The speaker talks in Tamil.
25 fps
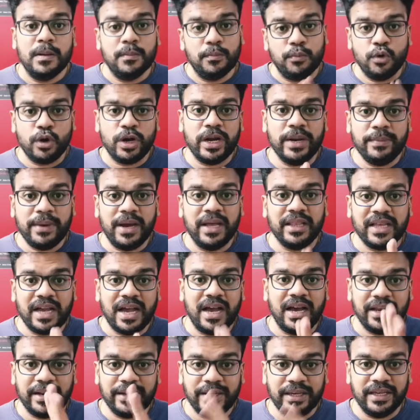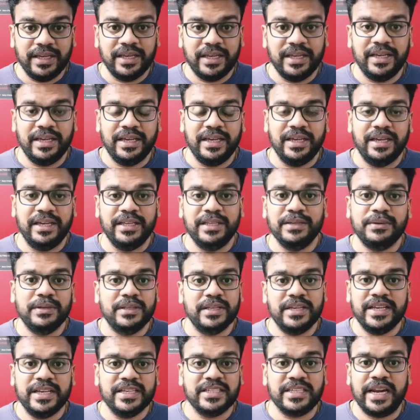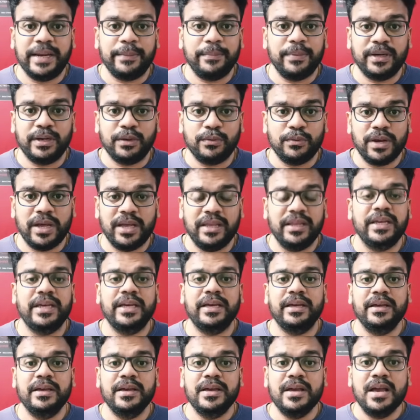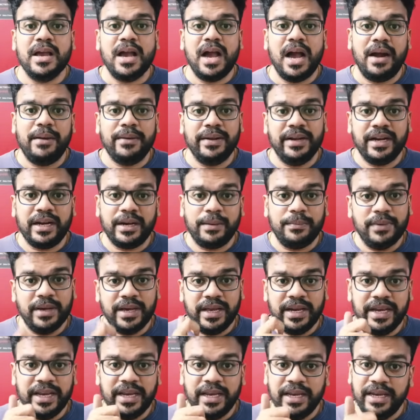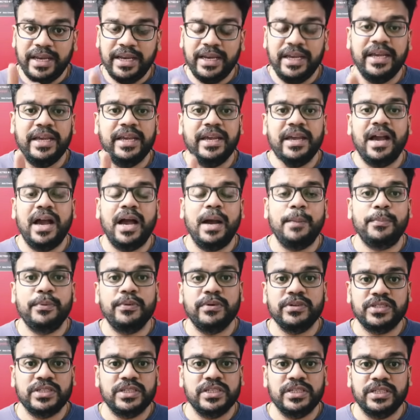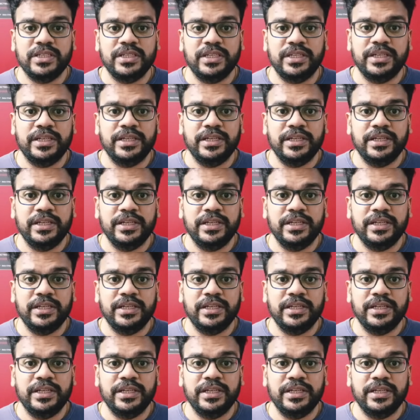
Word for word: பூர்ணிமா அந்த ஆறு இது வந்து நீங்கள் செலக்ட் பண்ணக்கூடாது அப்படின்ற மாதிரி ஆப் வச்சுட்டு